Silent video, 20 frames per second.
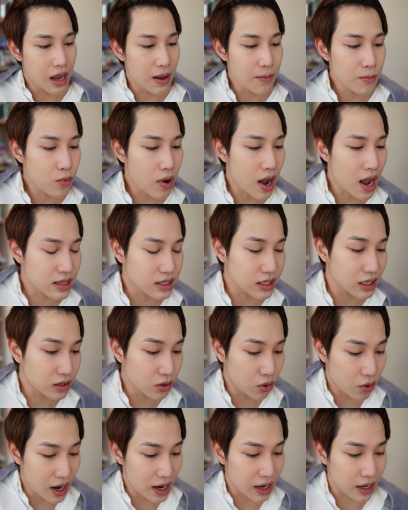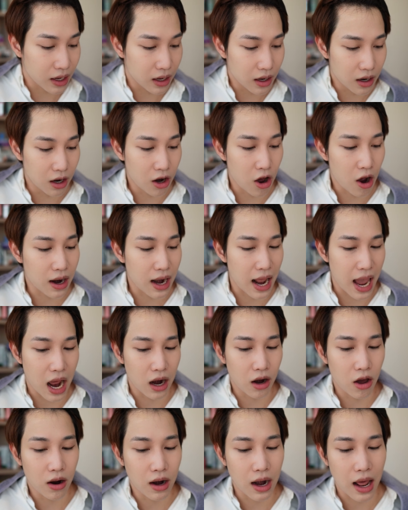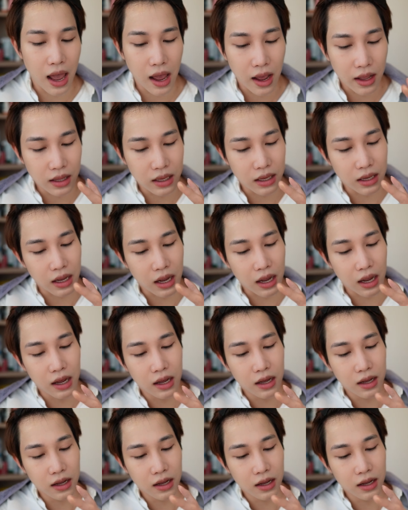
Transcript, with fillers: เข้มกว่าจริงด้วย รอดแล้ว รอดแล้ว นี่อ่ะ